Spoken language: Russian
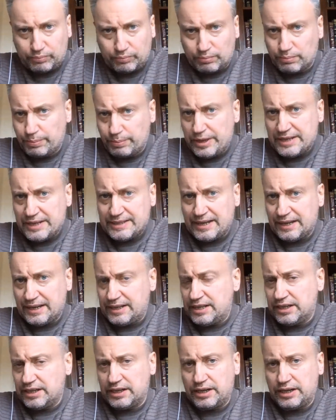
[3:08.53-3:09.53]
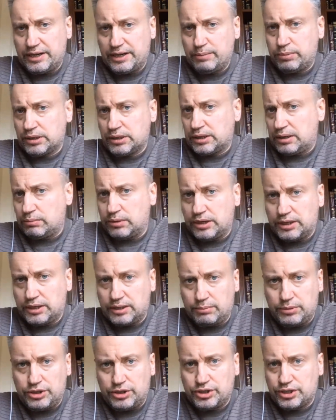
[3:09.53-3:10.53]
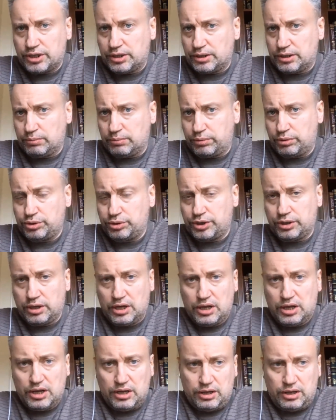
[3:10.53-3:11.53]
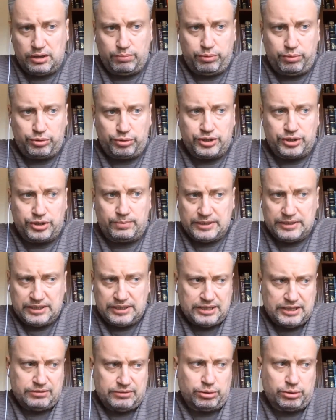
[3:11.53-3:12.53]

без каких-либо там экономических и прочих, и прочих последствий.